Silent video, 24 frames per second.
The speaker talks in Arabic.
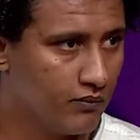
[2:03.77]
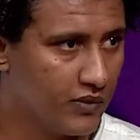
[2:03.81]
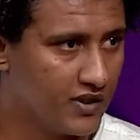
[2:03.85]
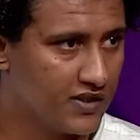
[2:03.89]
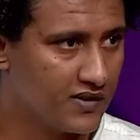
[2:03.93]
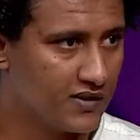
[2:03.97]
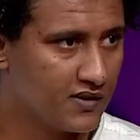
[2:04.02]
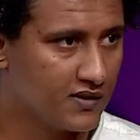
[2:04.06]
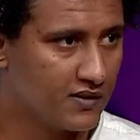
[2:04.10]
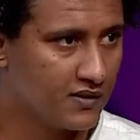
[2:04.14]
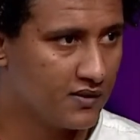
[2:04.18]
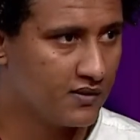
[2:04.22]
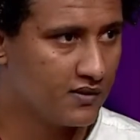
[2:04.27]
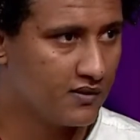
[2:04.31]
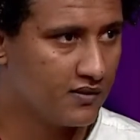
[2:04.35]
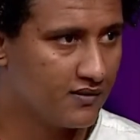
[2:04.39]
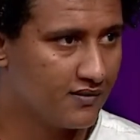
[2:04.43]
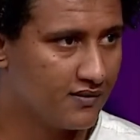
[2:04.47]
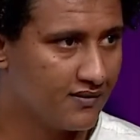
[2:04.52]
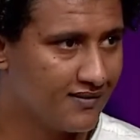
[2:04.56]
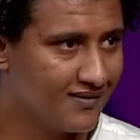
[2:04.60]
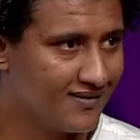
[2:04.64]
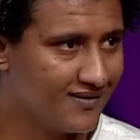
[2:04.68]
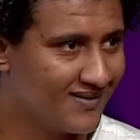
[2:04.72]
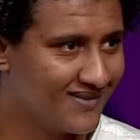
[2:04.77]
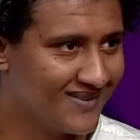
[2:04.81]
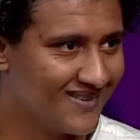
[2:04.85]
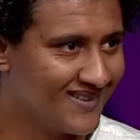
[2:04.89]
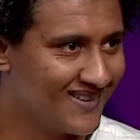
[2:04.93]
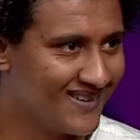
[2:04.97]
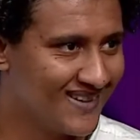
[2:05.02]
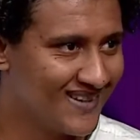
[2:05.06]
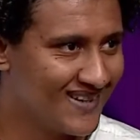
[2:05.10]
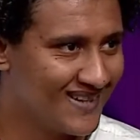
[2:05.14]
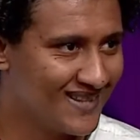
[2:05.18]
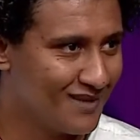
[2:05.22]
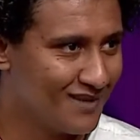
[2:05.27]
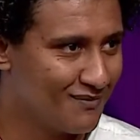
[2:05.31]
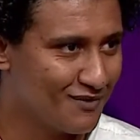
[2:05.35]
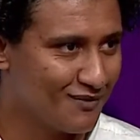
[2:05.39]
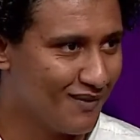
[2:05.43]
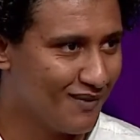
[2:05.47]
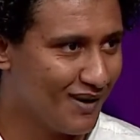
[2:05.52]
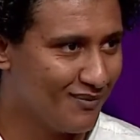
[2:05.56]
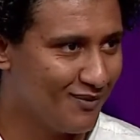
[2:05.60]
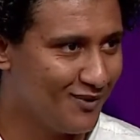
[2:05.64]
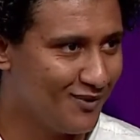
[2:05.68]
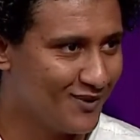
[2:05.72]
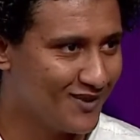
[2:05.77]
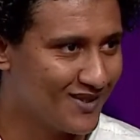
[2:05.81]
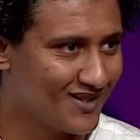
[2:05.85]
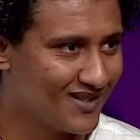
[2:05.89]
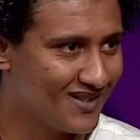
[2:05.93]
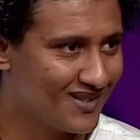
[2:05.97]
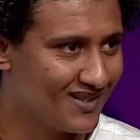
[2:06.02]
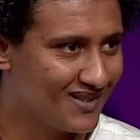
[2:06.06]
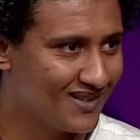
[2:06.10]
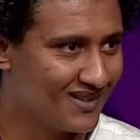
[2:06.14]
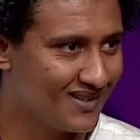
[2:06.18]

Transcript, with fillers: بس انت مش محبوس